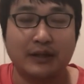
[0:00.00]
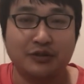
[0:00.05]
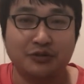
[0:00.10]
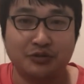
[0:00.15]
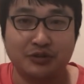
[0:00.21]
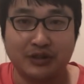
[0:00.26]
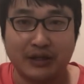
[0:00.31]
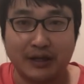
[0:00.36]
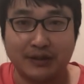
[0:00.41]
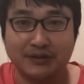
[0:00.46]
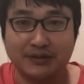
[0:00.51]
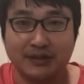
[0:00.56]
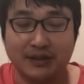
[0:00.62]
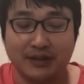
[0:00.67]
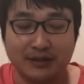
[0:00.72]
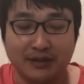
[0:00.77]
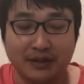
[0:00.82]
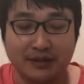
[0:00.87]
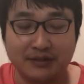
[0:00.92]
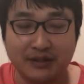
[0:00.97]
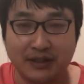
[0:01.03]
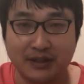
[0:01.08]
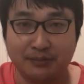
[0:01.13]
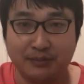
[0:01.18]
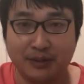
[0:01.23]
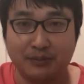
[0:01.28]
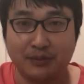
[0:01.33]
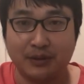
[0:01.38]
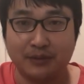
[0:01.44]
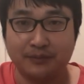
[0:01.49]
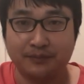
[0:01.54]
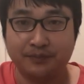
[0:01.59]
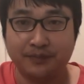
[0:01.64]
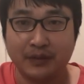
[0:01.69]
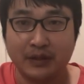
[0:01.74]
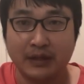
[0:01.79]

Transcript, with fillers: 他就是杨家杨家的面貌。